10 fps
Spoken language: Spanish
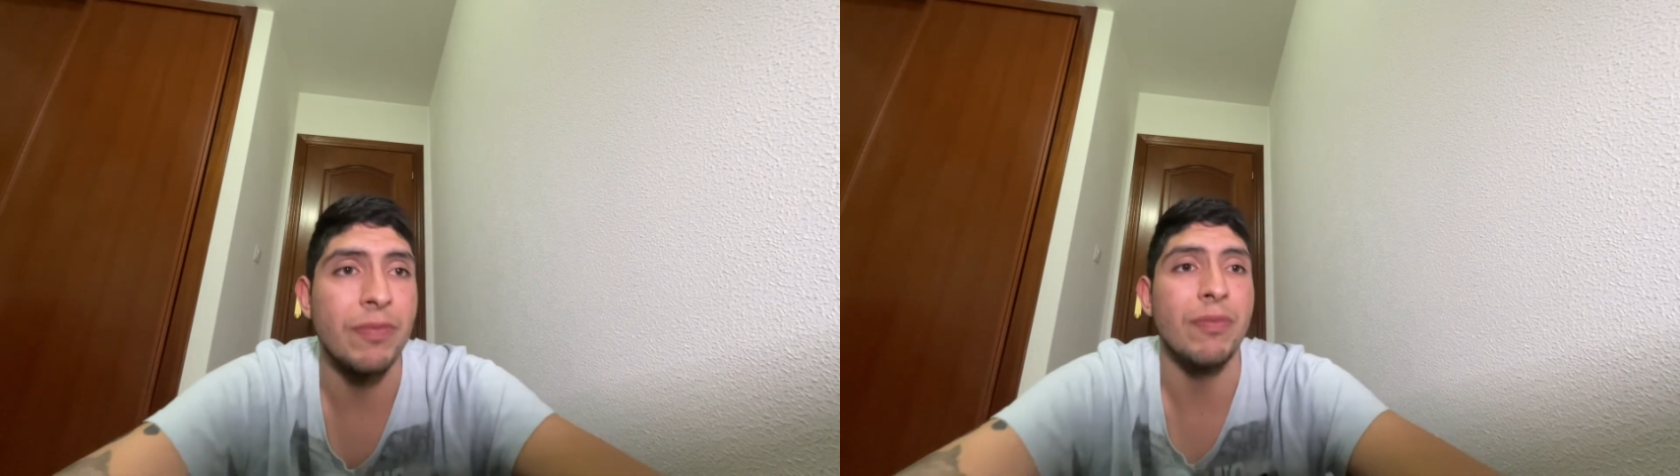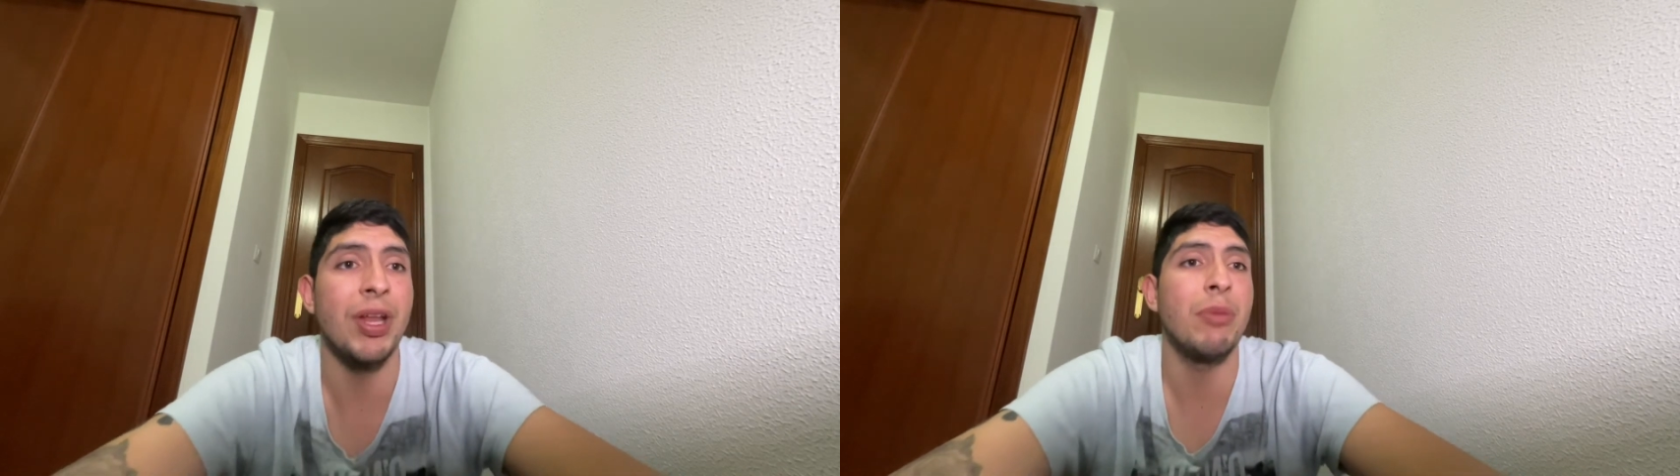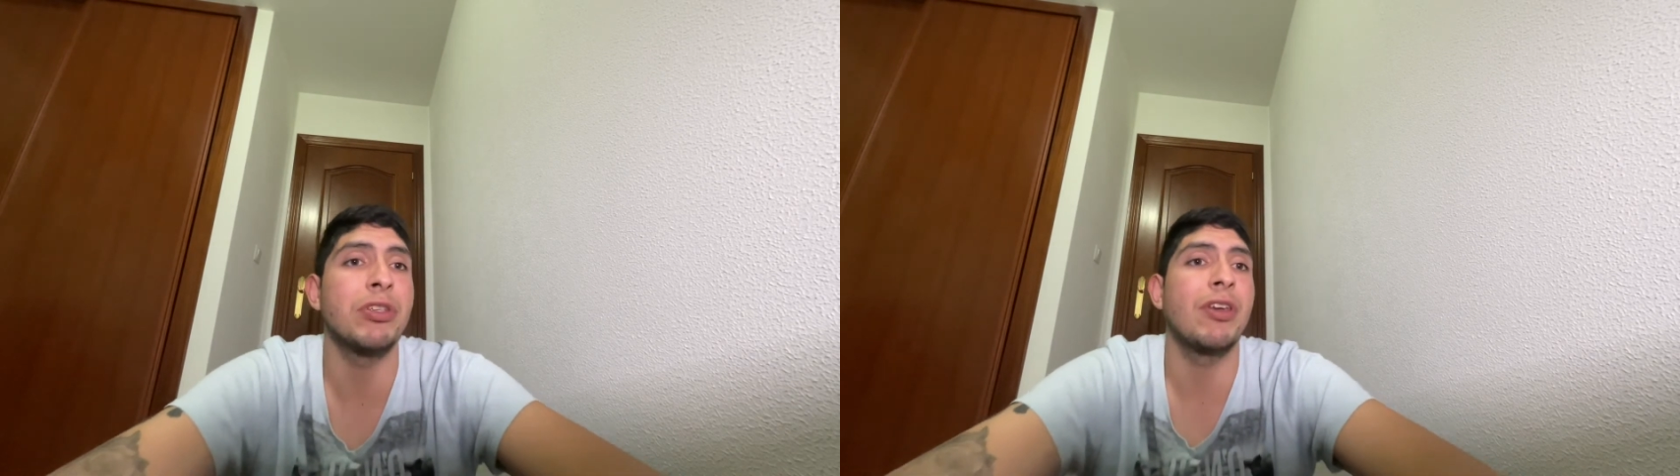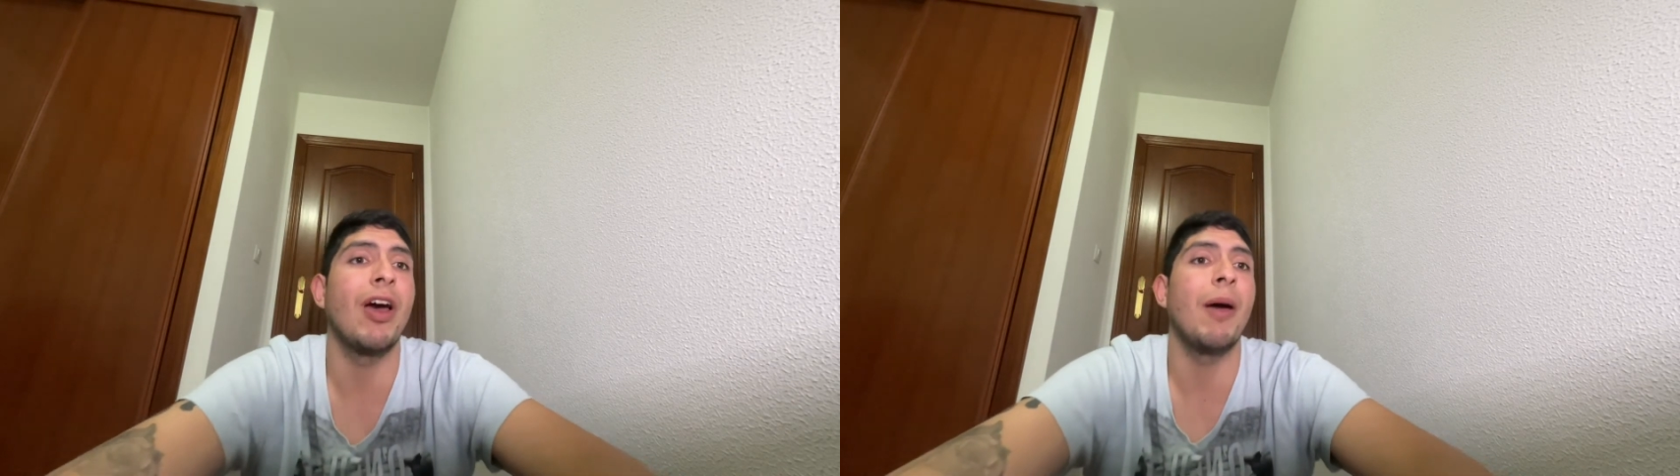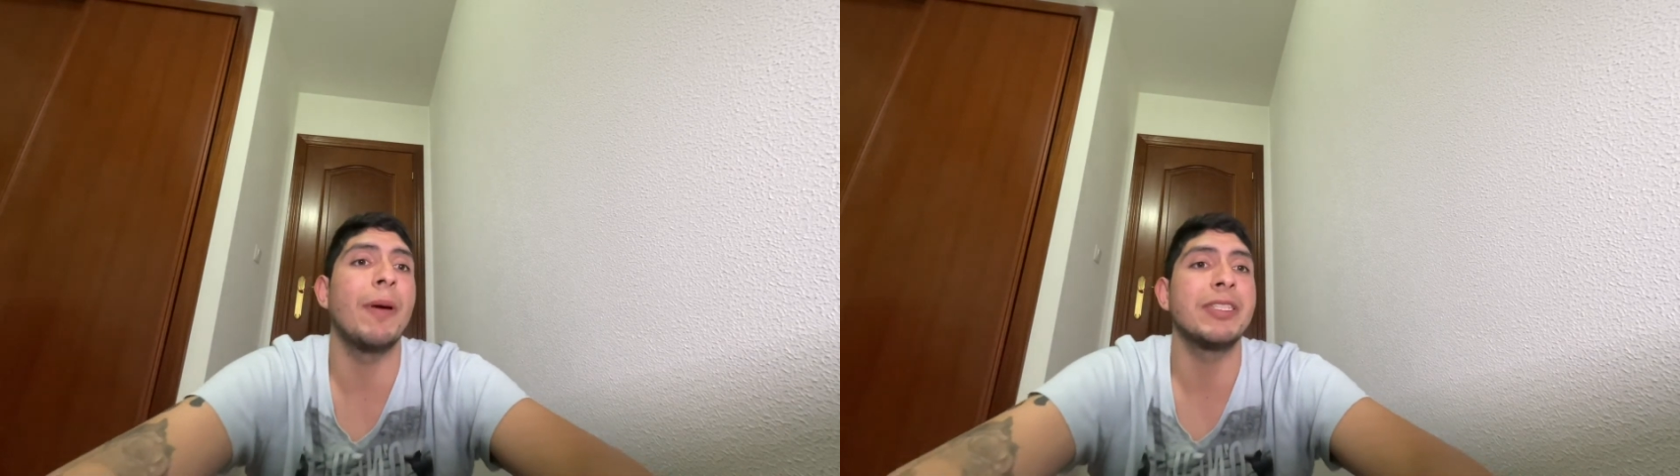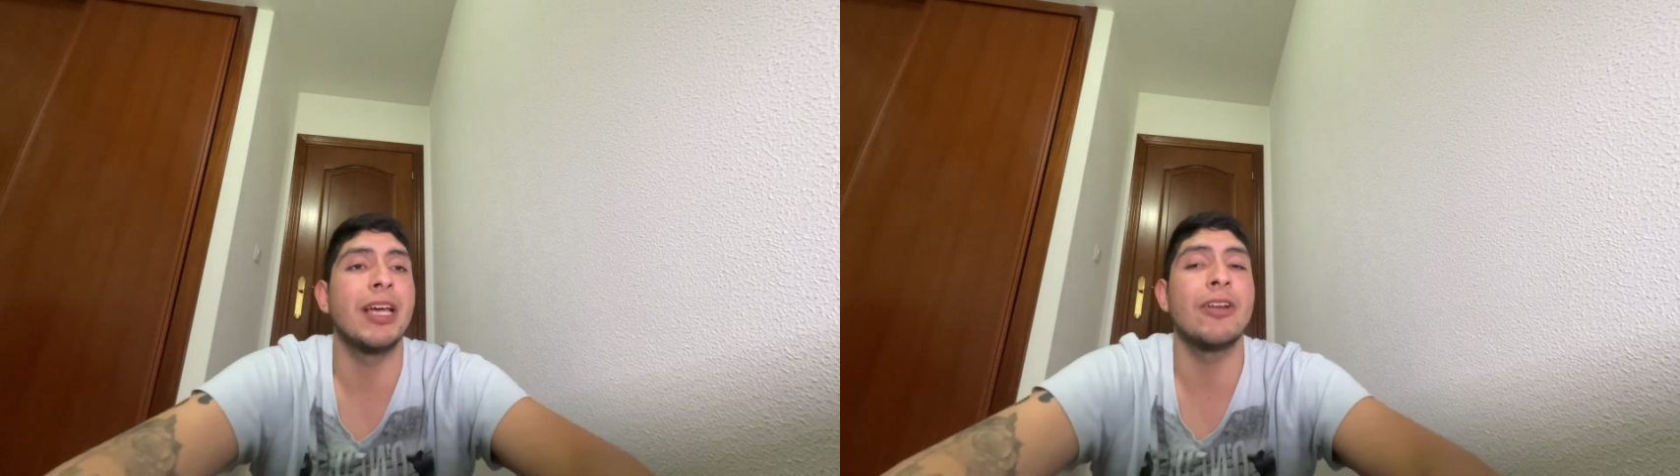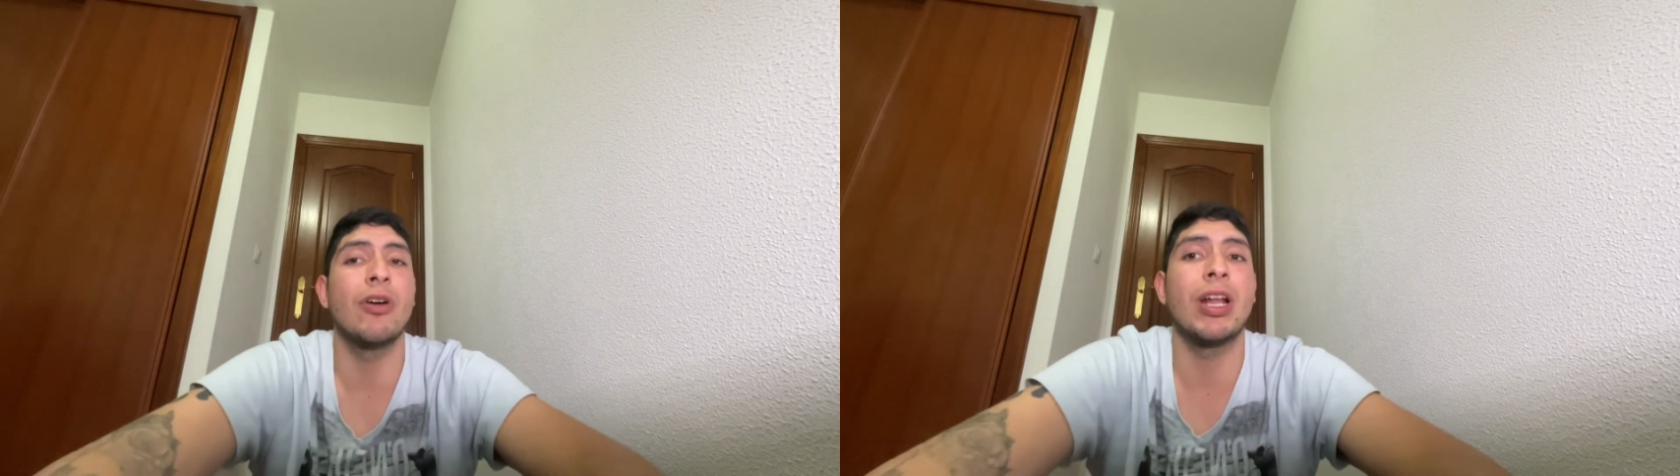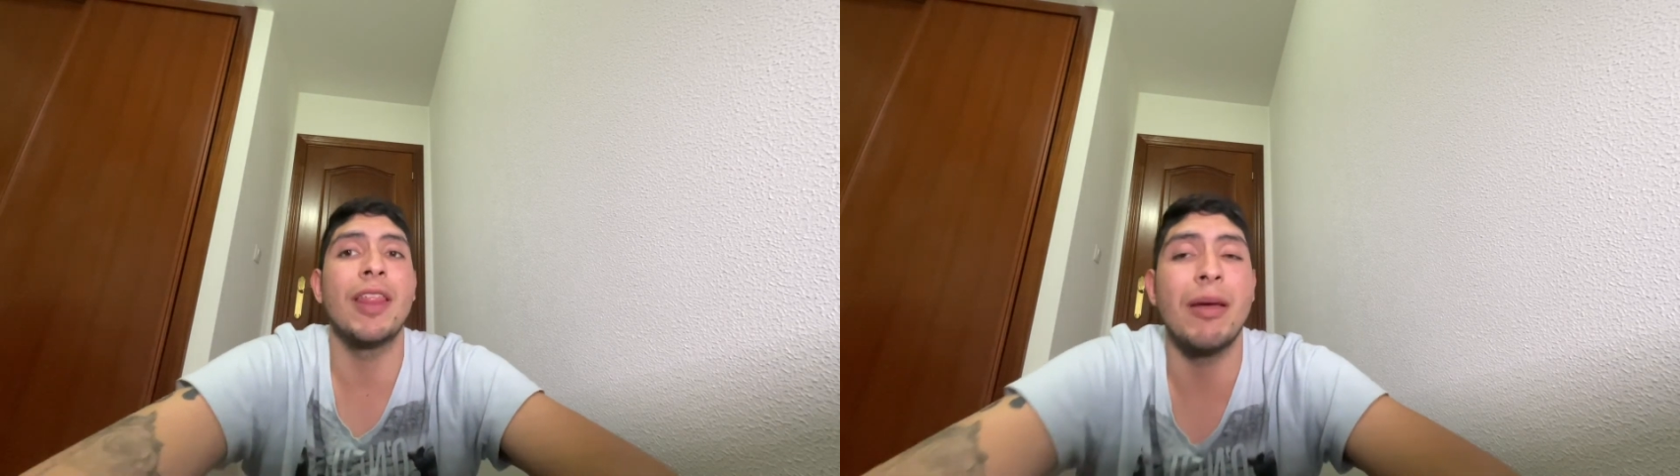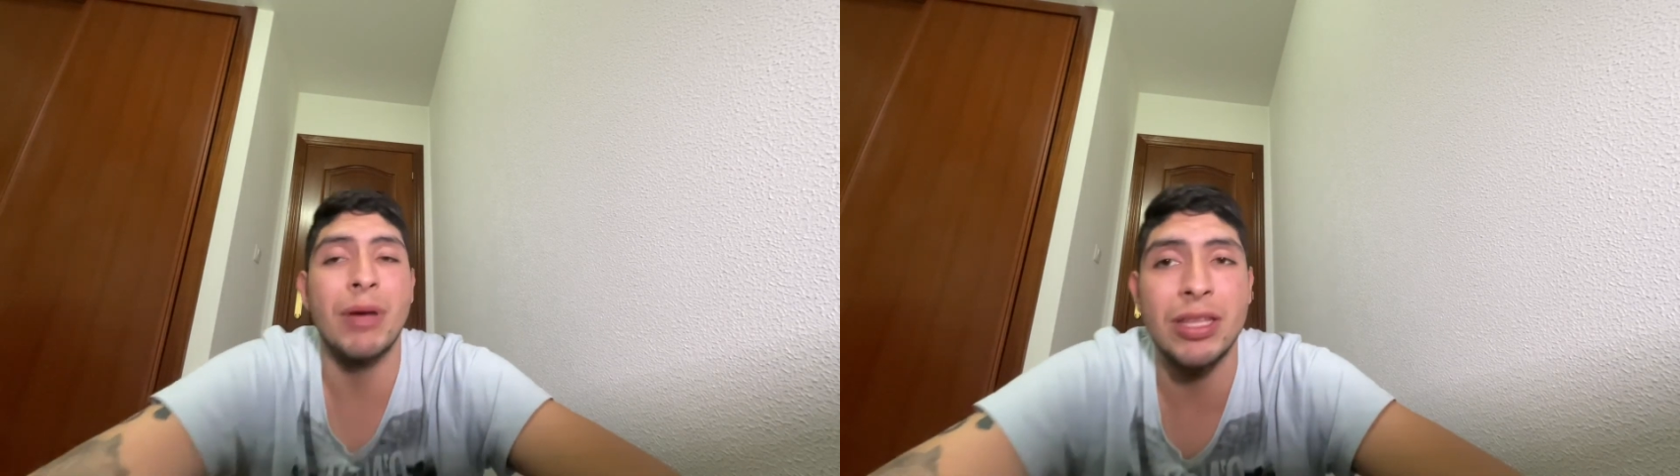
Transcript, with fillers: Veremos qué va a pasar con Adama